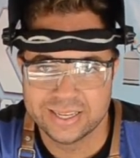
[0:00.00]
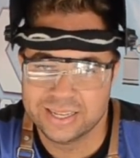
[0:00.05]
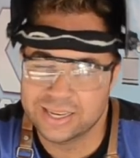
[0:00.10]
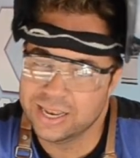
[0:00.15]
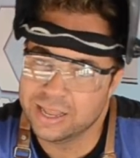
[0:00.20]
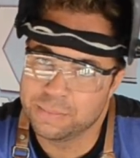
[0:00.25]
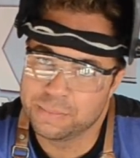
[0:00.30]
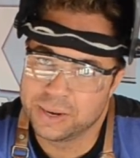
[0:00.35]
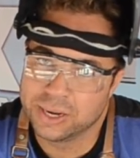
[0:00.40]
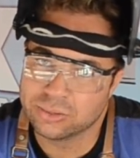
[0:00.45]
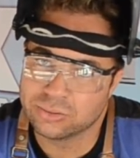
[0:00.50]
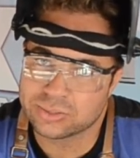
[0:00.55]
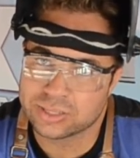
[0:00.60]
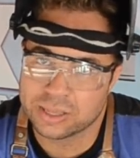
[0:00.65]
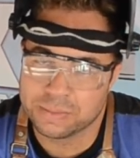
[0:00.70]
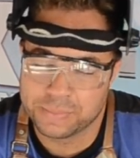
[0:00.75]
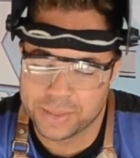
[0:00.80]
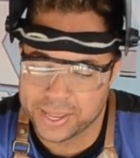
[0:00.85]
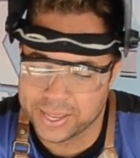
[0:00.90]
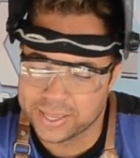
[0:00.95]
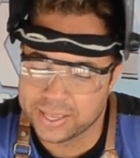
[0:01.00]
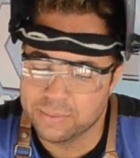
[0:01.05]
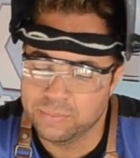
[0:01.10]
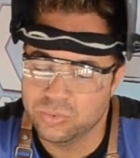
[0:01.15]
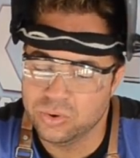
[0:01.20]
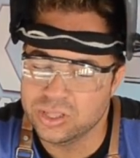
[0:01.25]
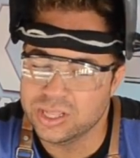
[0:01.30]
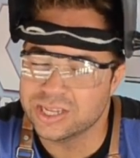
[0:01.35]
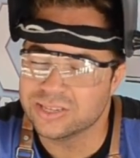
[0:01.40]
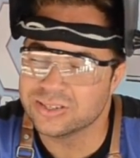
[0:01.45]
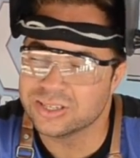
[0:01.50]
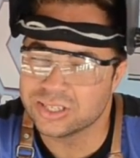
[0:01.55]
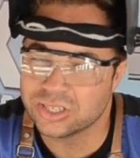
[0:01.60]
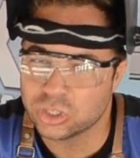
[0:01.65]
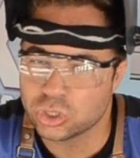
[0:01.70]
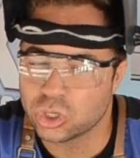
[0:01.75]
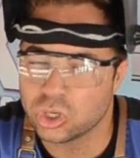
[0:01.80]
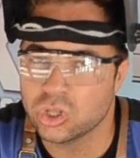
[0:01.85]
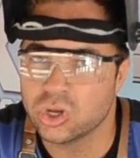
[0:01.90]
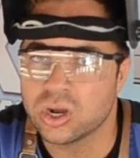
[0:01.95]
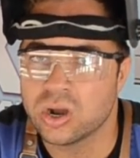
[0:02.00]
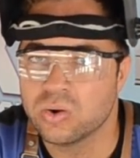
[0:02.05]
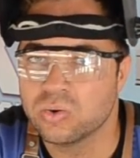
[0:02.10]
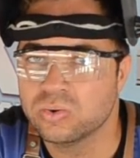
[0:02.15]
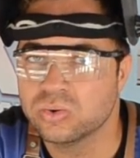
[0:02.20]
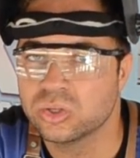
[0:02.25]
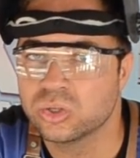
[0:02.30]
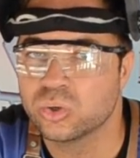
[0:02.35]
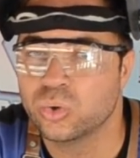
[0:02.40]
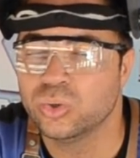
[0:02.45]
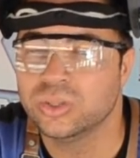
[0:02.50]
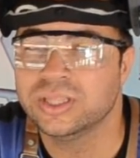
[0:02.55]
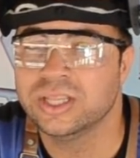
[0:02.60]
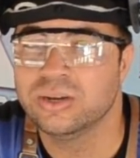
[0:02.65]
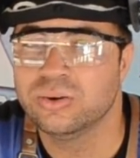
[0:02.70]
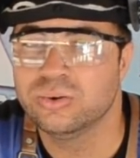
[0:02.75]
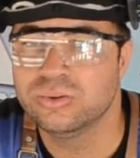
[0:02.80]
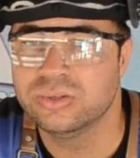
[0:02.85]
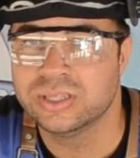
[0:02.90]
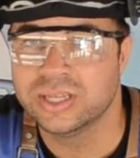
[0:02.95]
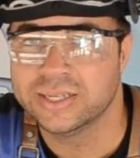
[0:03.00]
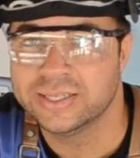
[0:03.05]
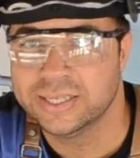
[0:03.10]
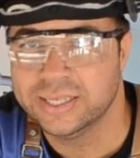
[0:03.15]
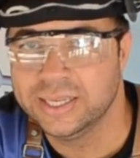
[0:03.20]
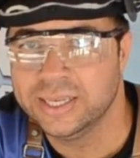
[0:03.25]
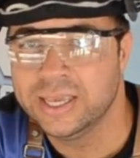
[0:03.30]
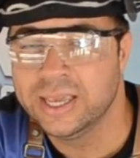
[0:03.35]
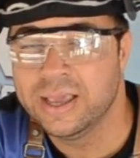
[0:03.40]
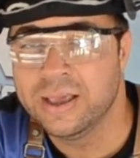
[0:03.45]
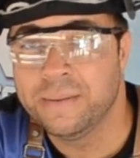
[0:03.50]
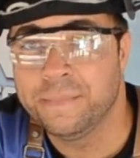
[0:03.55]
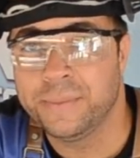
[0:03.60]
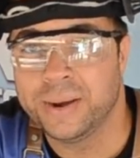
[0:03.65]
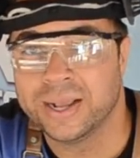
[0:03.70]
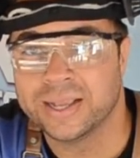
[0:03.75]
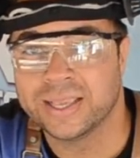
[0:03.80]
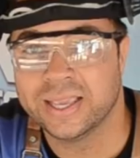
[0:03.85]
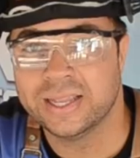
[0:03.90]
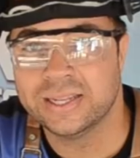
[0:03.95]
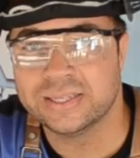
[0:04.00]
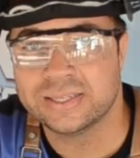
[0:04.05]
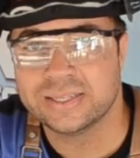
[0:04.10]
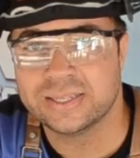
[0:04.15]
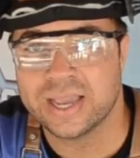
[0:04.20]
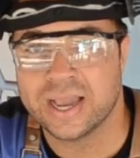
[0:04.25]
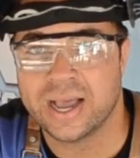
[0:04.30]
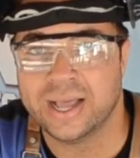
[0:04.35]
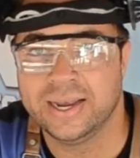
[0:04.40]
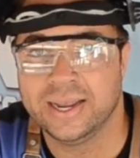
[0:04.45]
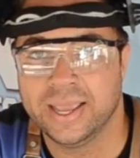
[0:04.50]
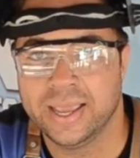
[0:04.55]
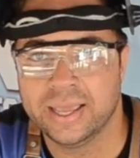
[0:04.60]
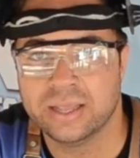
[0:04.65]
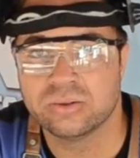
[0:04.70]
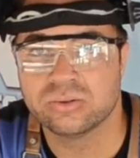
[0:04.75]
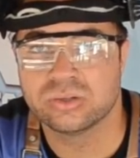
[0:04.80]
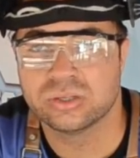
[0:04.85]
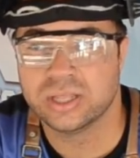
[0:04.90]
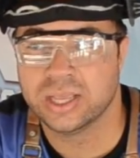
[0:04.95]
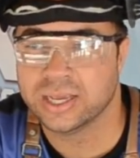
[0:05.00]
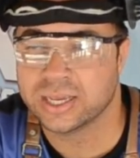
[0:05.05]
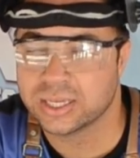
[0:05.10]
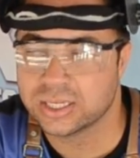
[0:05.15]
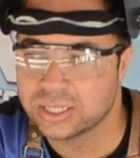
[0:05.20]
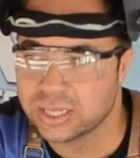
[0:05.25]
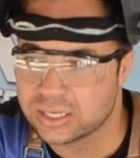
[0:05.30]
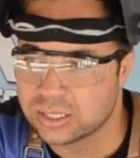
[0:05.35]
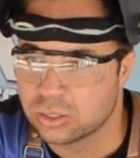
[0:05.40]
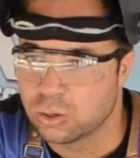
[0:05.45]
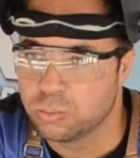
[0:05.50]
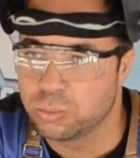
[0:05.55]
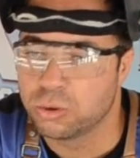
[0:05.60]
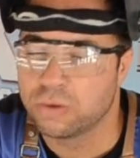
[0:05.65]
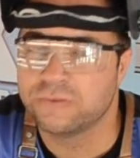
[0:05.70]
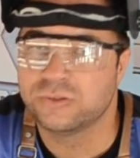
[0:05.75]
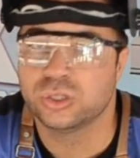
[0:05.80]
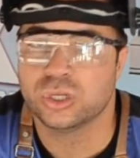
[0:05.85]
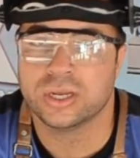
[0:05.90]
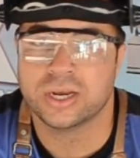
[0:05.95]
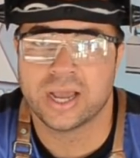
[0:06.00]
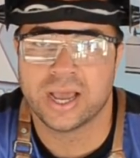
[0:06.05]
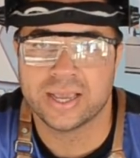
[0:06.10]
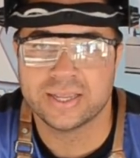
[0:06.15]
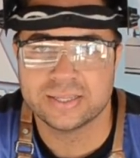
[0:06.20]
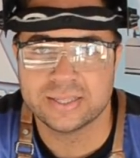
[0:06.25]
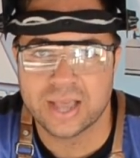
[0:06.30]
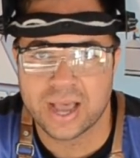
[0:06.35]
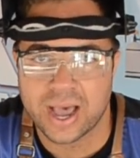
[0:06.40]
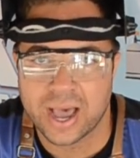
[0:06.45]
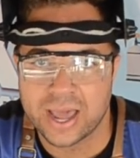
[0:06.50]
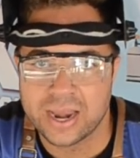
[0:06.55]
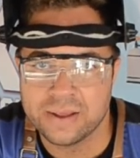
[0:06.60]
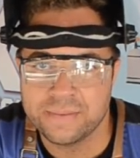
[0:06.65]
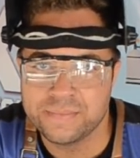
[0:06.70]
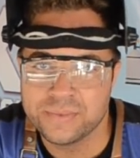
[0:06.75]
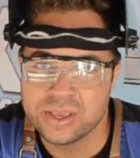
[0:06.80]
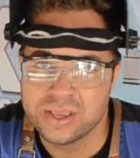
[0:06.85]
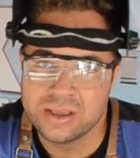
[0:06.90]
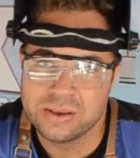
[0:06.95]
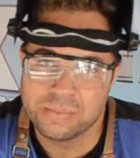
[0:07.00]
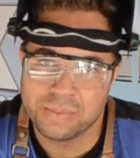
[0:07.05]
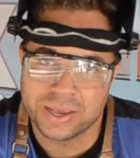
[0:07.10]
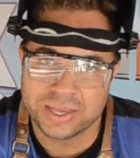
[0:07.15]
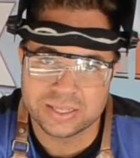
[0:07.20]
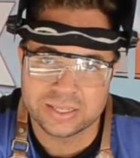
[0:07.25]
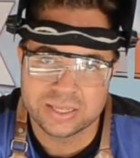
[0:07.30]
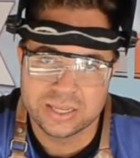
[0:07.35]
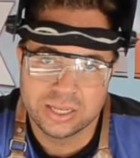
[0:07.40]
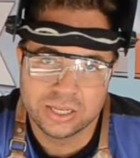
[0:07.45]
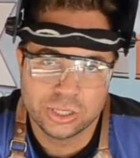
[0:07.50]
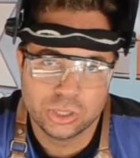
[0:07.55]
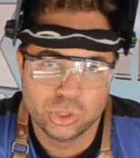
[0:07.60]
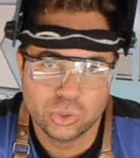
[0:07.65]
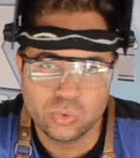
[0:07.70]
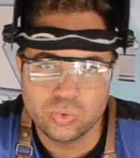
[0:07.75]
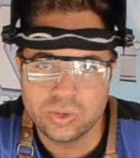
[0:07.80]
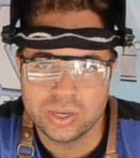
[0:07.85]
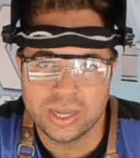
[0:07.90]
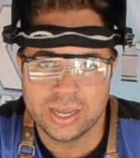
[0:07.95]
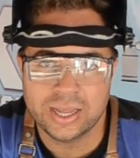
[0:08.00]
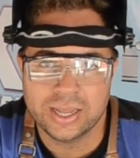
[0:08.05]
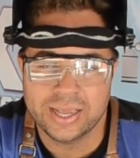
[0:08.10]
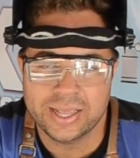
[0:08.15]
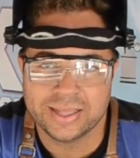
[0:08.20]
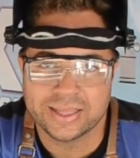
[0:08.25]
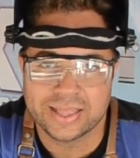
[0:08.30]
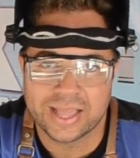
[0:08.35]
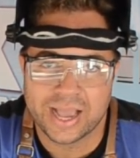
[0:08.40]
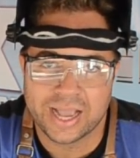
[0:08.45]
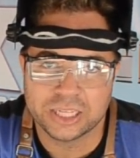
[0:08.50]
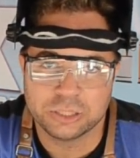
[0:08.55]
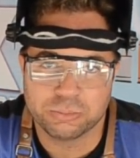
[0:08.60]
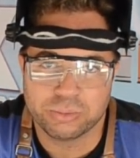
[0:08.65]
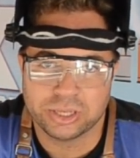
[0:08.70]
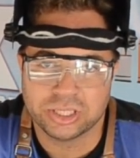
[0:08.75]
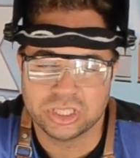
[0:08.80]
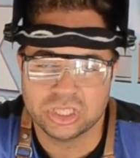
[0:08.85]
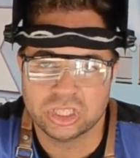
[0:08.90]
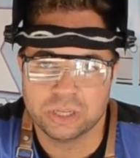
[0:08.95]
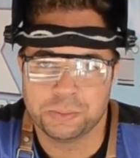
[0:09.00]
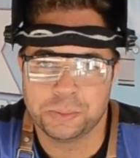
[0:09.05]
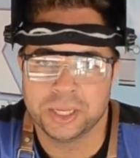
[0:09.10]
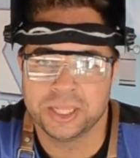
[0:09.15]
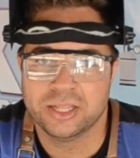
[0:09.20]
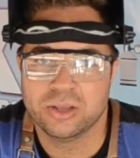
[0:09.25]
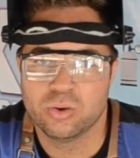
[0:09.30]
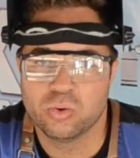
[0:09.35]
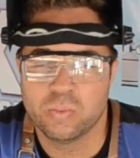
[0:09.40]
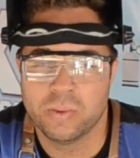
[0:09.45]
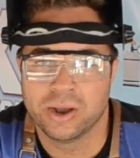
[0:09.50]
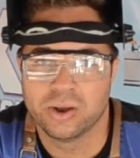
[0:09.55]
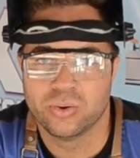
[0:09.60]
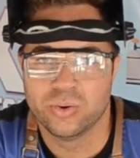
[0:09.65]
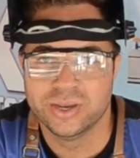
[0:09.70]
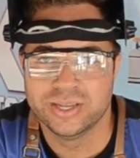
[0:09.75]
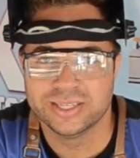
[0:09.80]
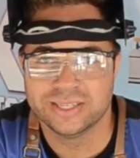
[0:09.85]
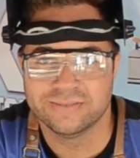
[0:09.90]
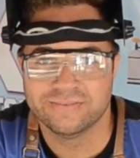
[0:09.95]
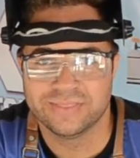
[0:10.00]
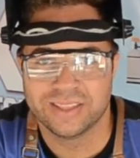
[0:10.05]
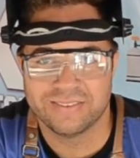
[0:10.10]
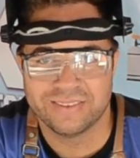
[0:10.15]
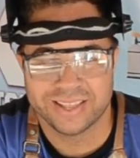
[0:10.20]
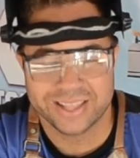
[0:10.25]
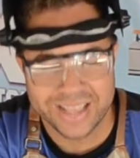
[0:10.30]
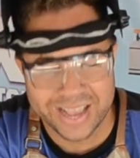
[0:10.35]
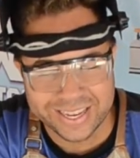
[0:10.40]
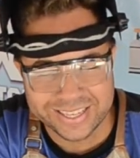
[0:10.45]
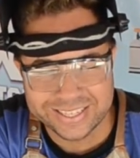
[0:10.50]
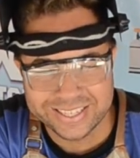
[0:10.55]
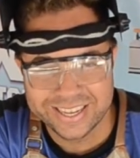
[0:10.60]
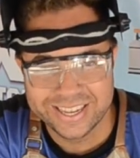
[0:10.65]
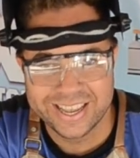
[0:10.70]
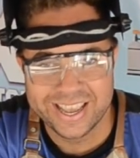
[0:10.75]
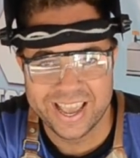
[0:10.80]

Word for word: Lembrando também que muitas vezes a gente coloca alguns conteúdos aqui para aqueles serralheiros, né, que já são profissionais da área, mas nunca é tarde para a gente aprender alguma coisa, não é verdade?